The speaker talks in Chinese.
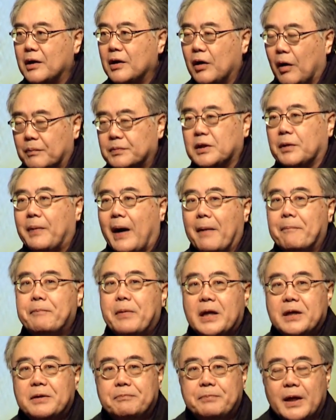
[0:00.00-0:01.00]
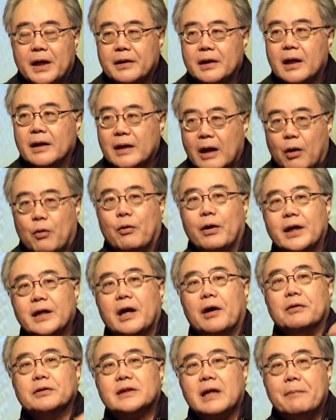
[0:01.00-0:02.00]
我们就把它背一遍，然后回
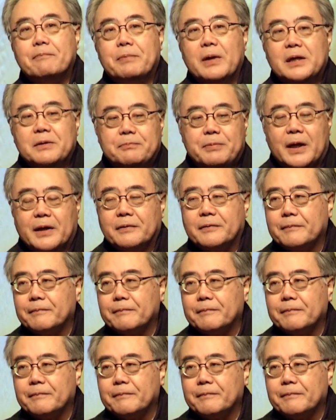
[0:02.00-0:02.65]
头再背一遍。